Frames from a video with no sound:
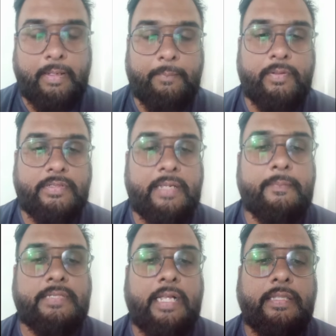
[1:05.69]
मैं आपको इसकी
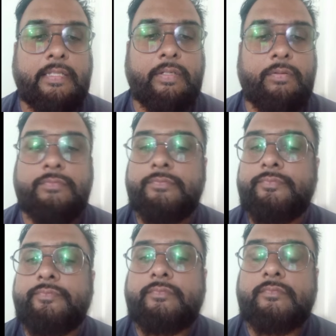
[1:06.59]
एक मिसाल देता हूँ
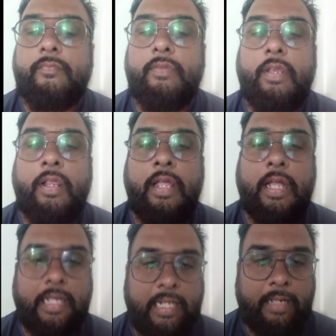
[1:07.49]

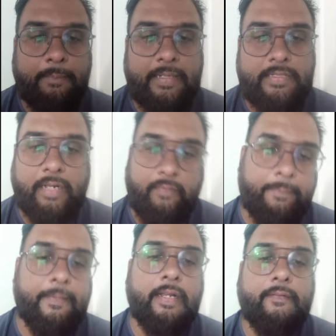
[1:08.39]
अगर आपने
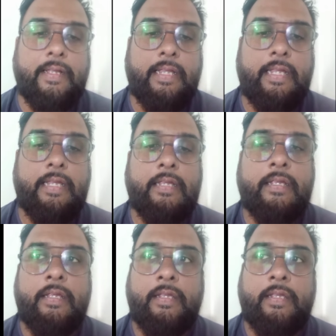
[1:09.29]
जावा पाला हुआ है